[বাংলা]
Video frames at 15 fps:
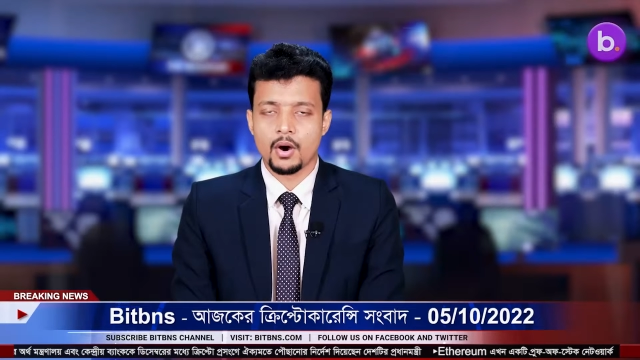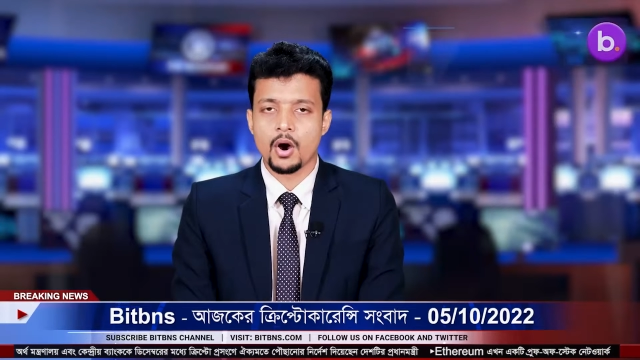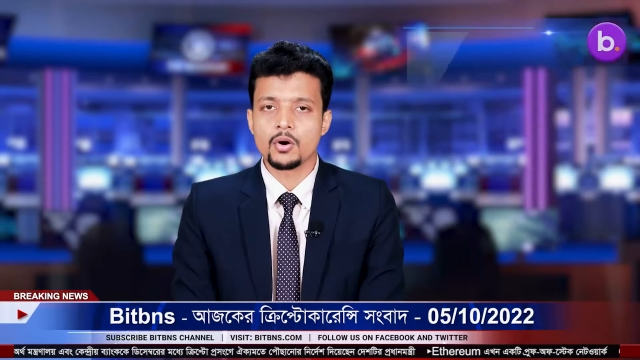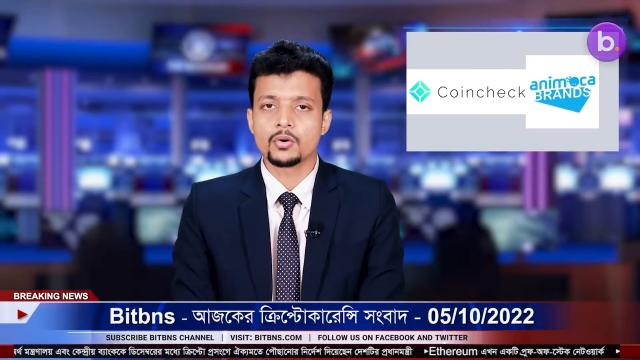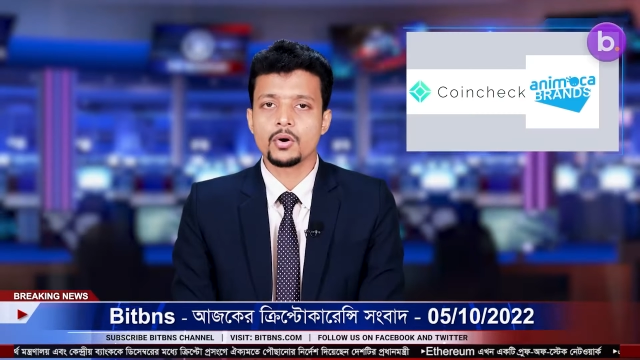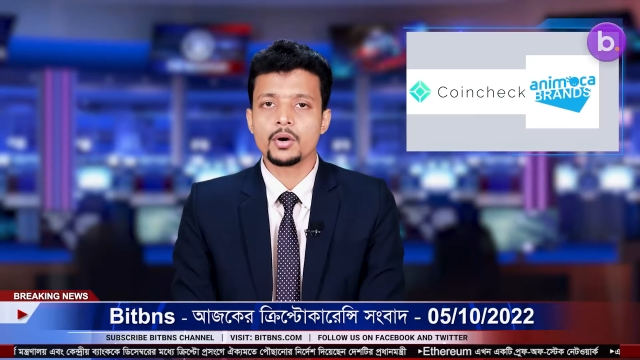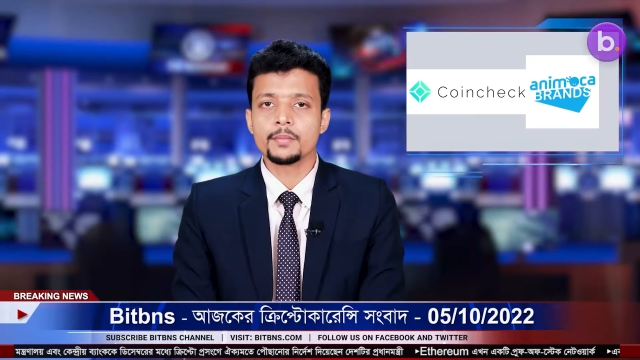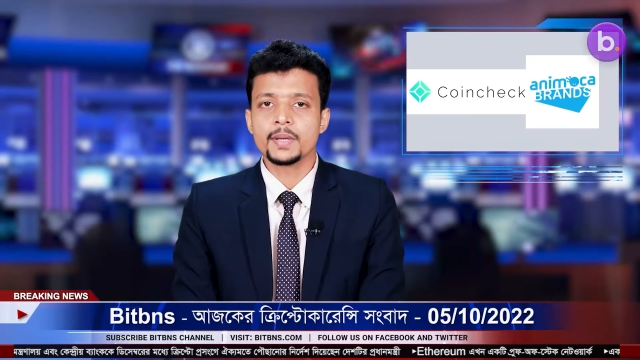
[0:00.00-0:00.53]

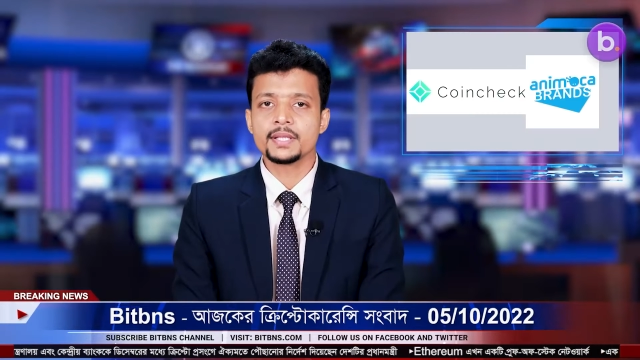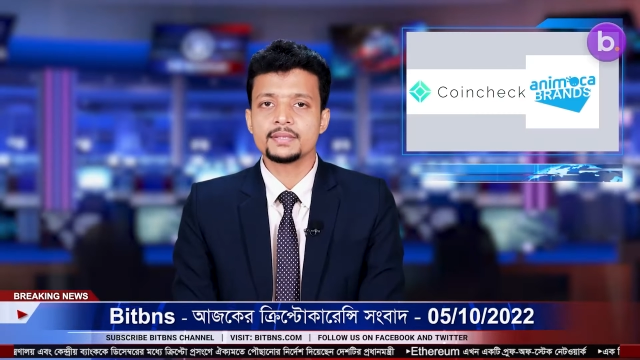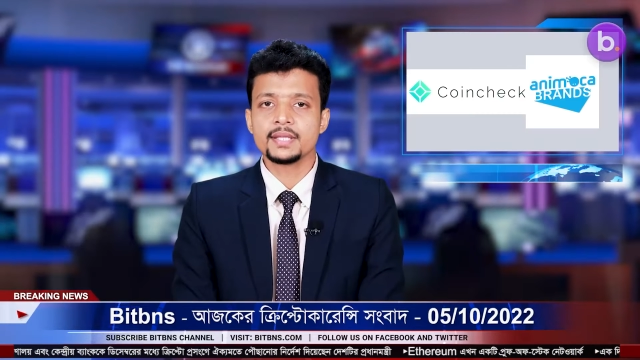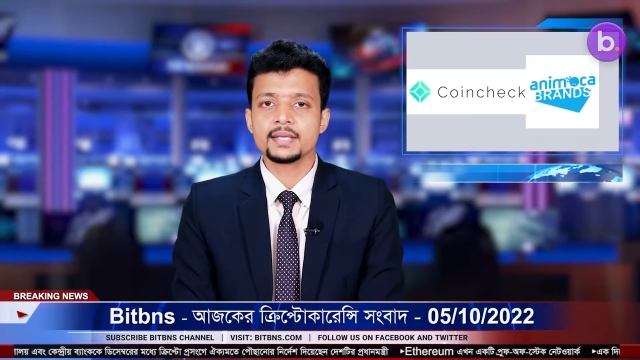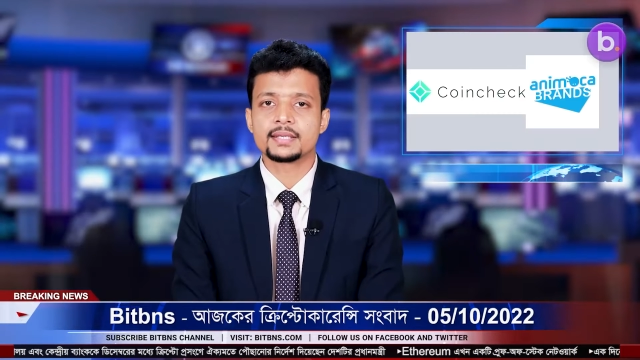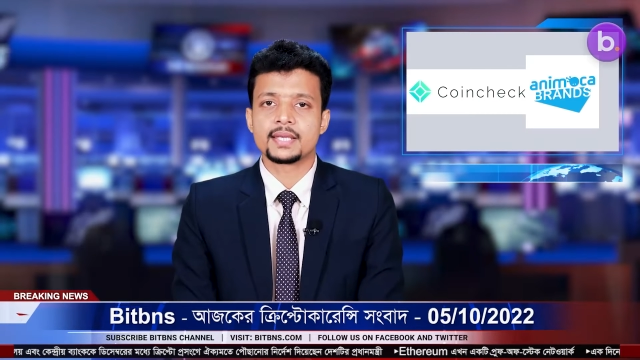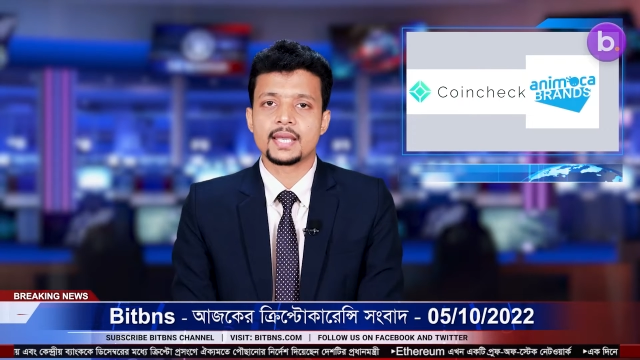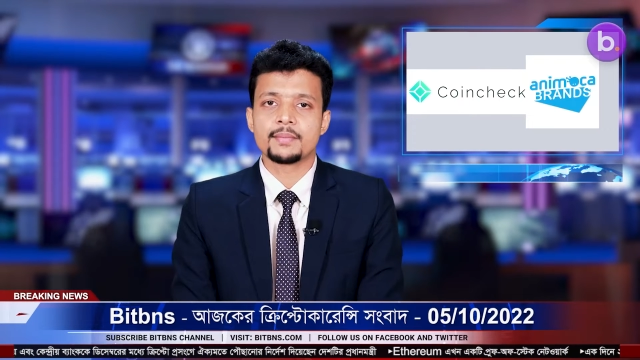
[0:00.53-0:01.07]
হংকং
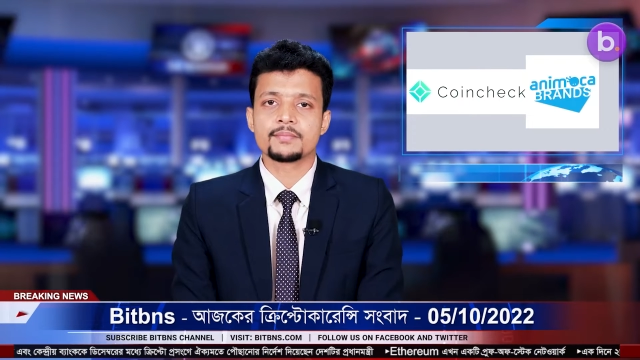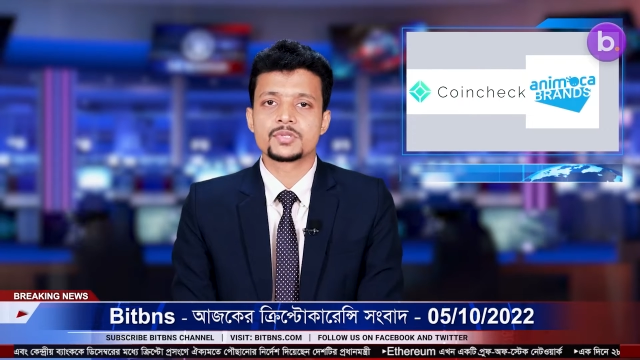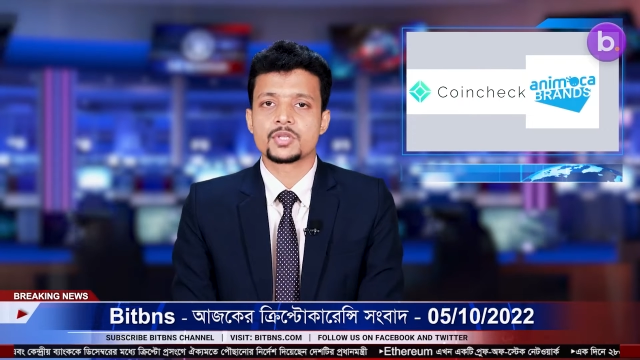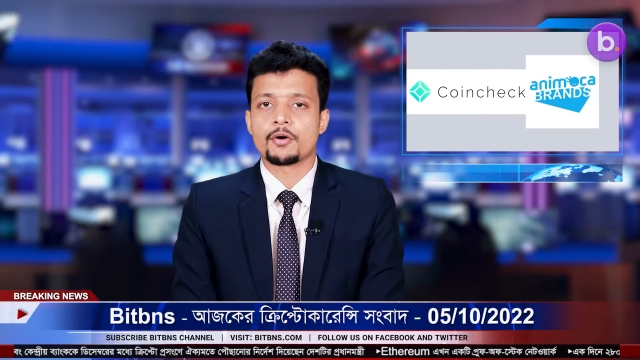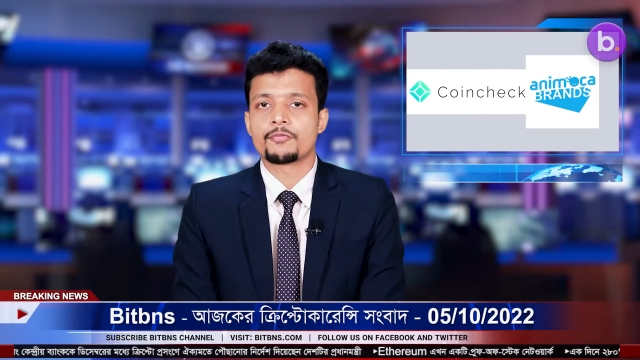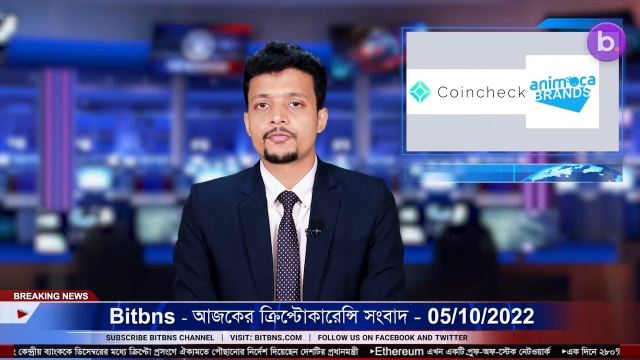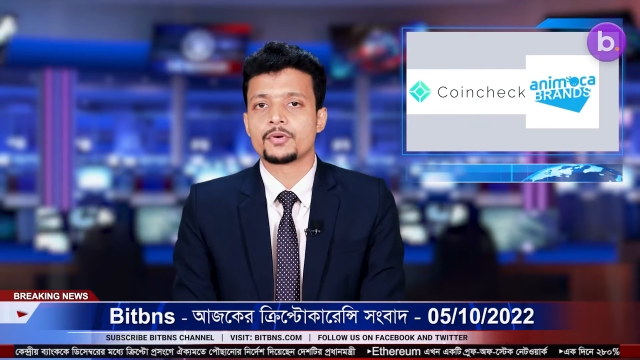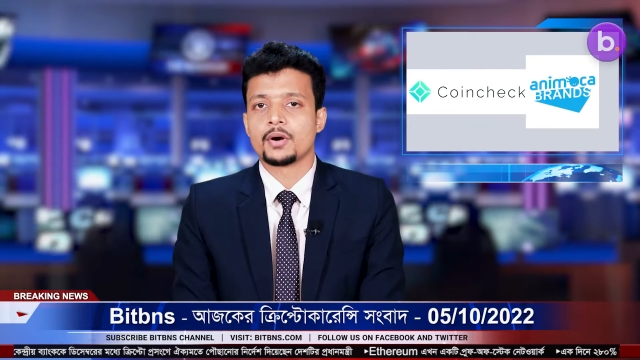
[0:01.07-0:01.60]
ভিত্তিক গেম
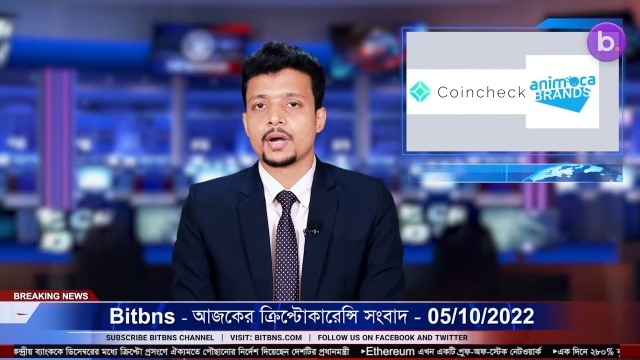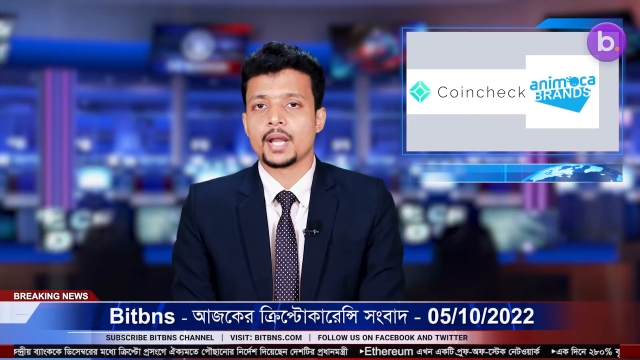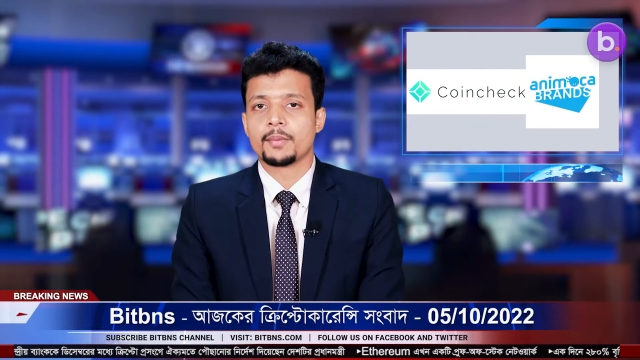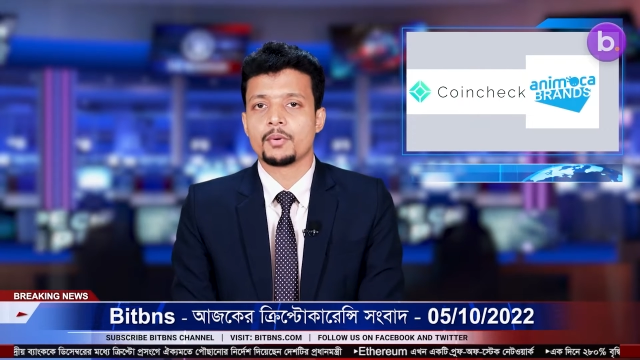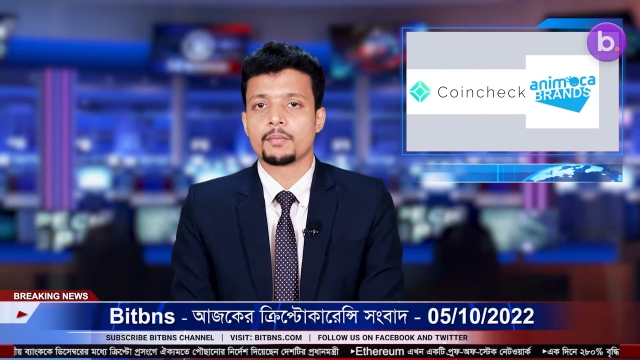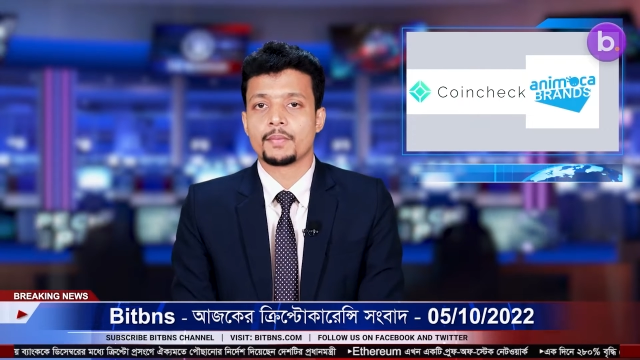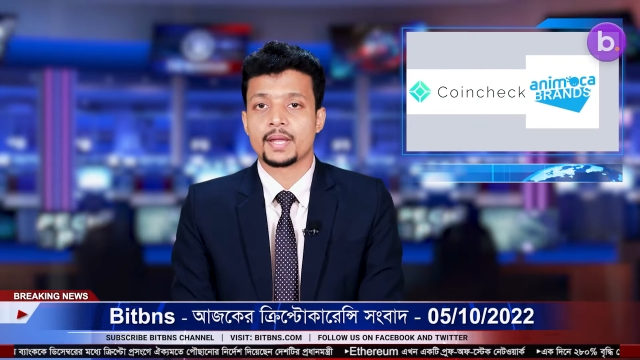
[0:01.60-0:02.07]
সফটওয়্যার এবং